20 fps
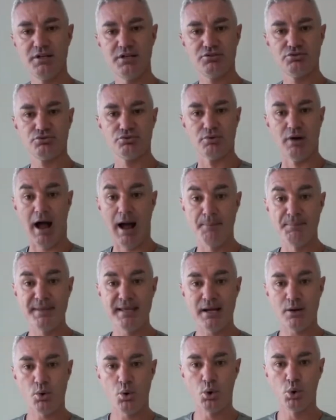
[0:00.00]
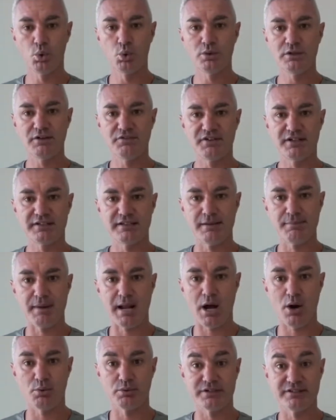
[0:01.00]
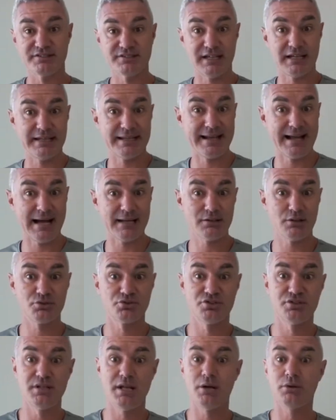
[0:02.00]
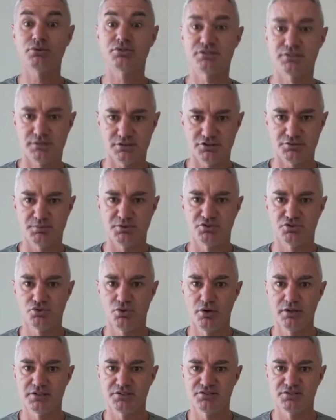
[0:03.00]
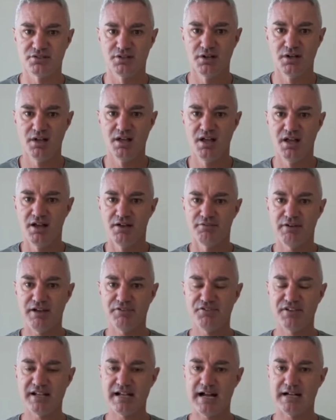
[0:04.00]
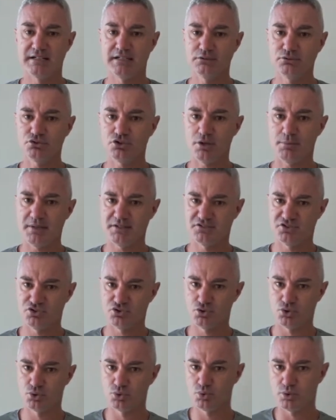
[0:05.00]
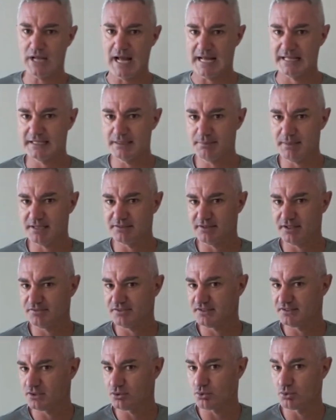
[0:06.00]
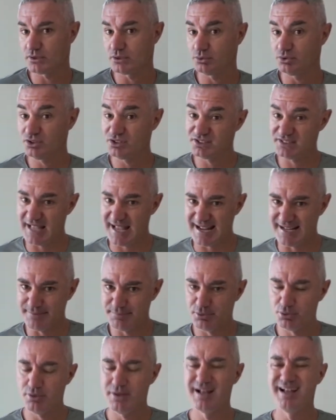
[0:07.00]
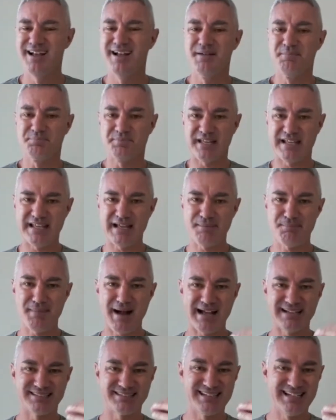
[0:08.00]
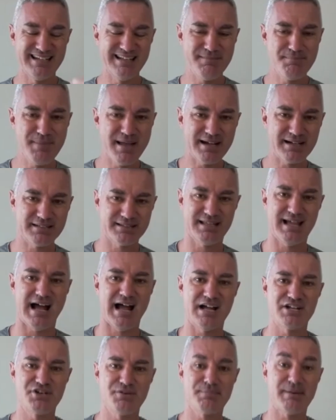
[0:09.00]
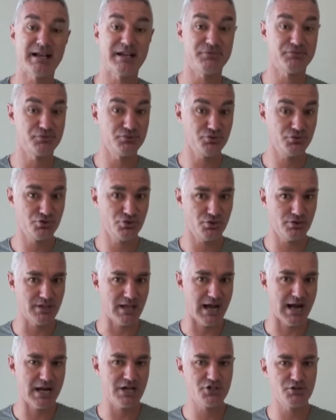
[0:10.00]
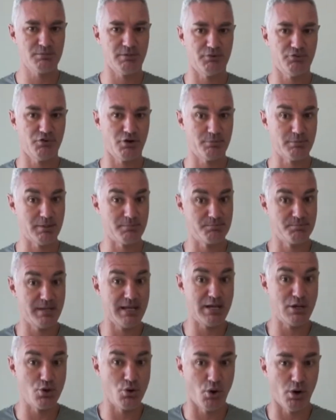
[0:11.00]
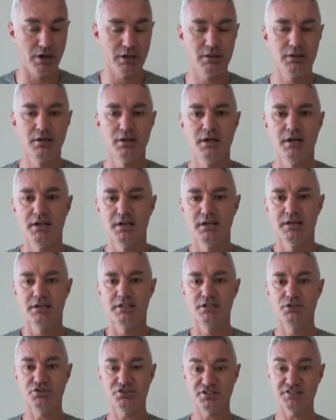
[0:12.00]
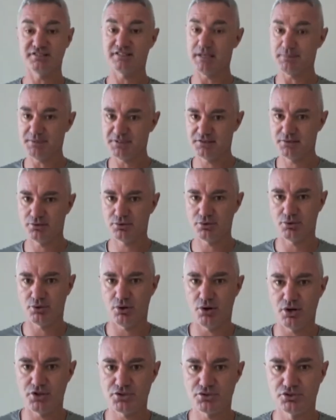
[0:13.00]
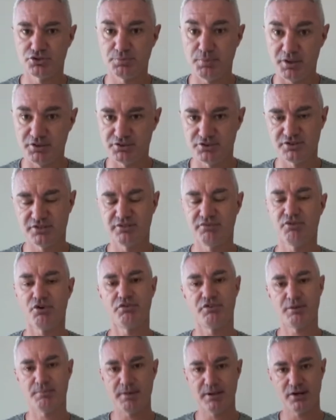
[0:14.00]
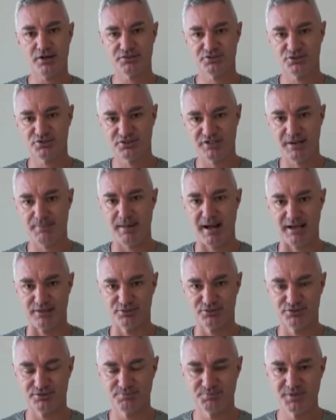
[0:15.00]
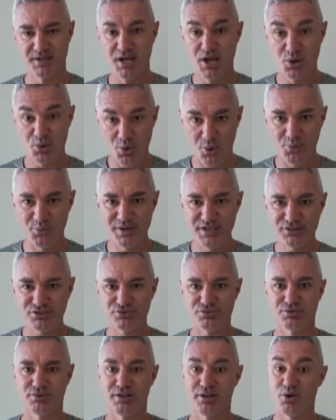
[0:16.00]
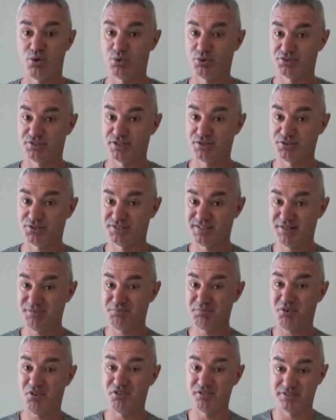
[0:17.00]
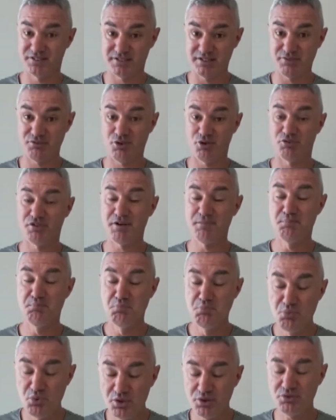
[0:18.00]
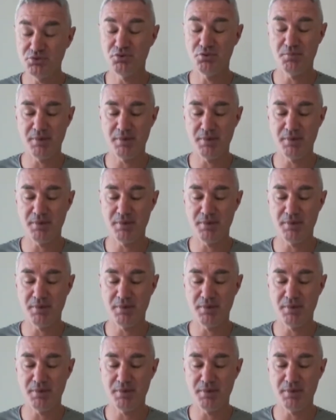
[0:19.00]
isso, a minha coluna vertebral, que está ligada aos neurotransmissores, vai ficar não só mais estruturada, mas vai fazer com que o cérebro tenha mais liberdade para funcionar de uma forma melhor e os sistemas neurológicos possam desenvolver melhor seus trabalhos. Com isso, eu consigo desenvolver muito